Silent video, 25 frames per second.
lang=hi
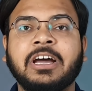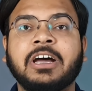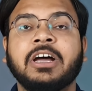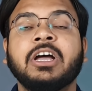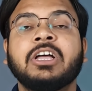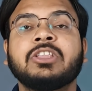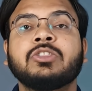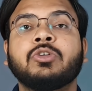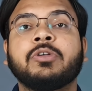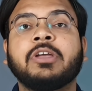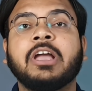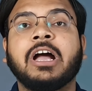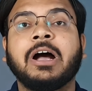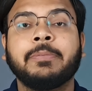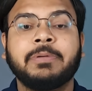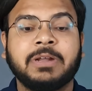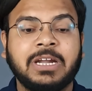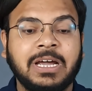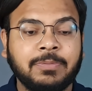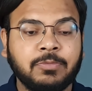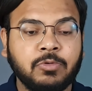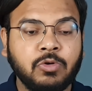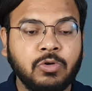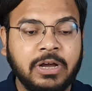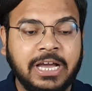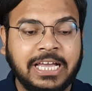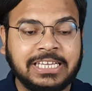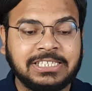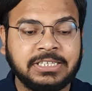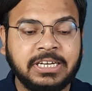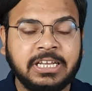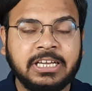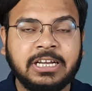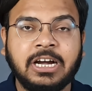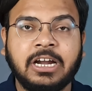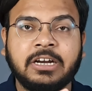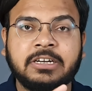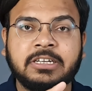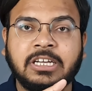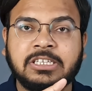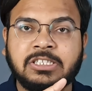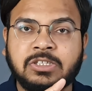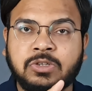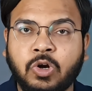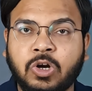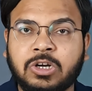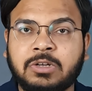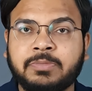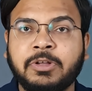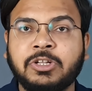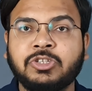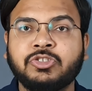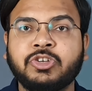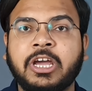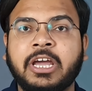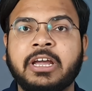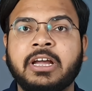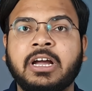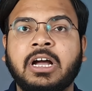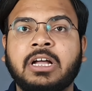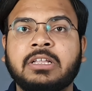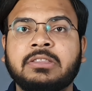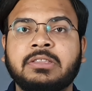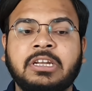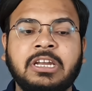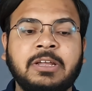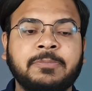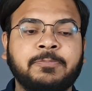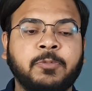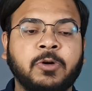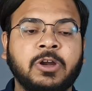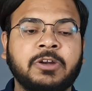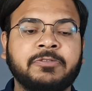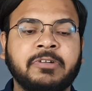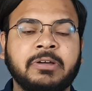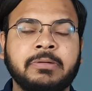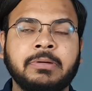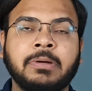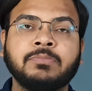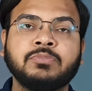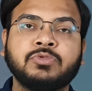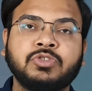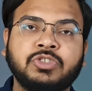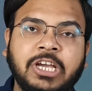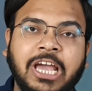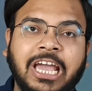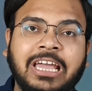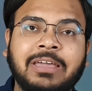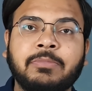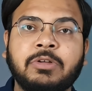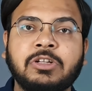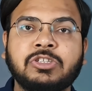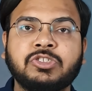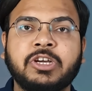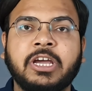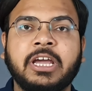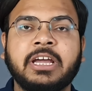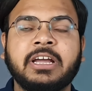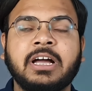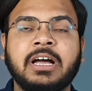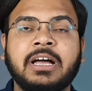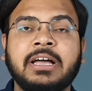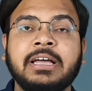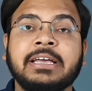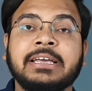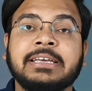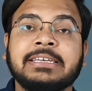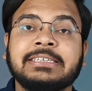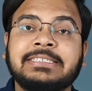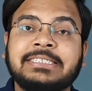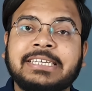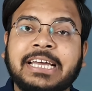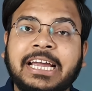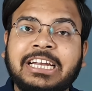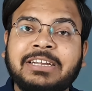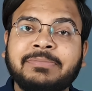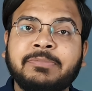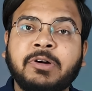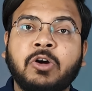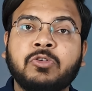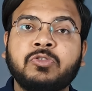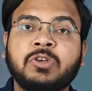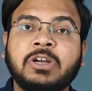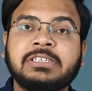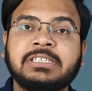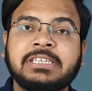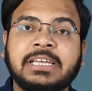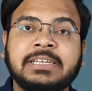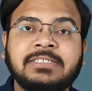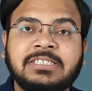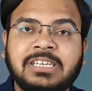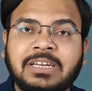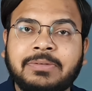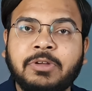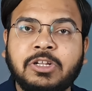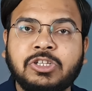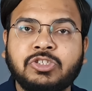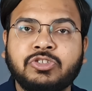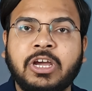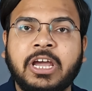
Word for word: ना तो यहाँ पर आपको एस कार्ड का स्लॉट मिल जाएगा थ्री 3.5 एम जैक मिल जाएगा साइड माउंटेड सेंसर मिल